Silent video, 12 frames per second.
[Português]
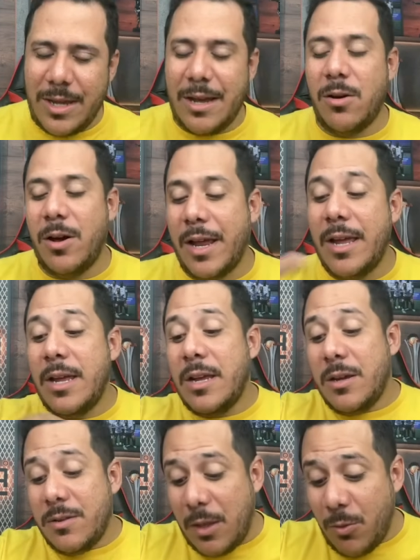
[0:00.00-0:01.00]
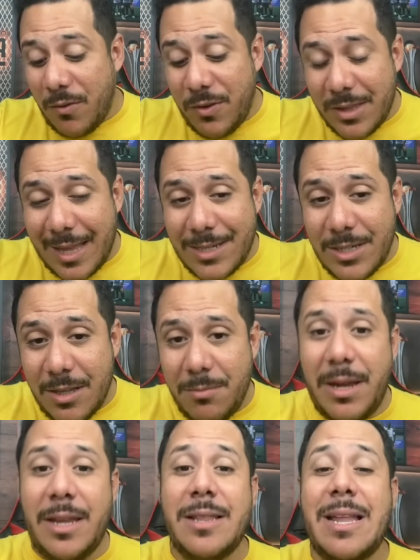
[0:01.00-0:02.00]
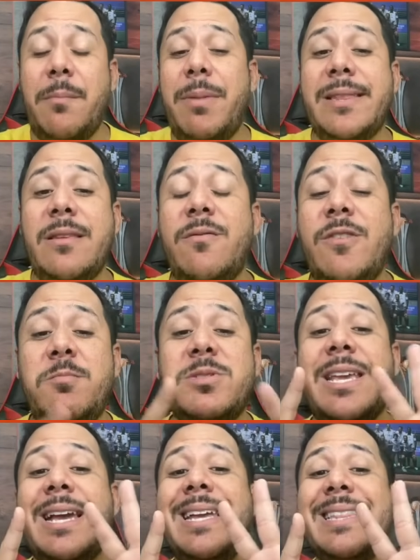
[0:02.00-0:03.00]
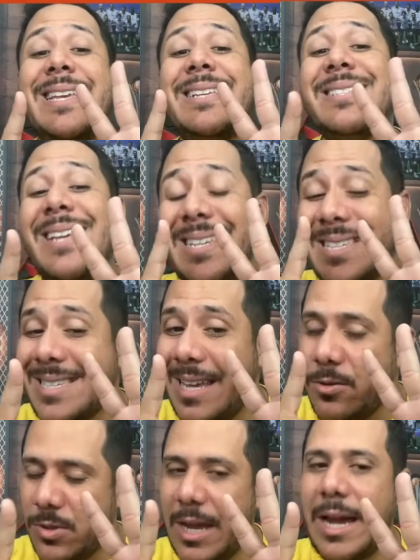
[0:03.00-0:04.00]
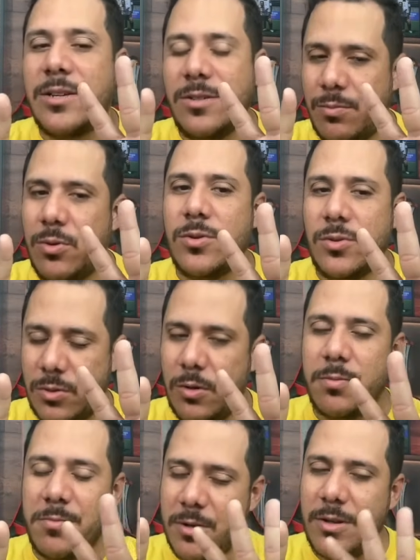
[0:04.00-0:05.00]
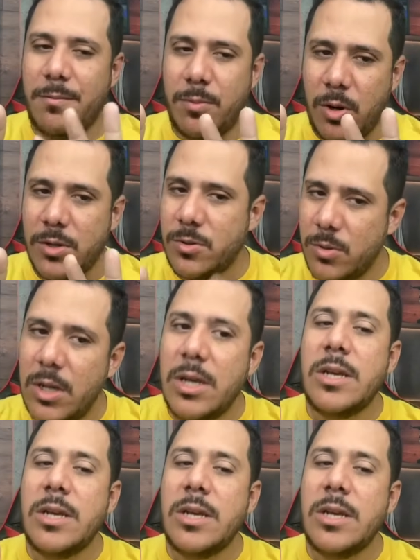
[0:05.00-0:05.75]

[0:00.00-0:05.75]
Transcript: Agora, tem uma vantagem também. Na BetVip você ganha até 600 reais de bônus no seu primeiro depósito.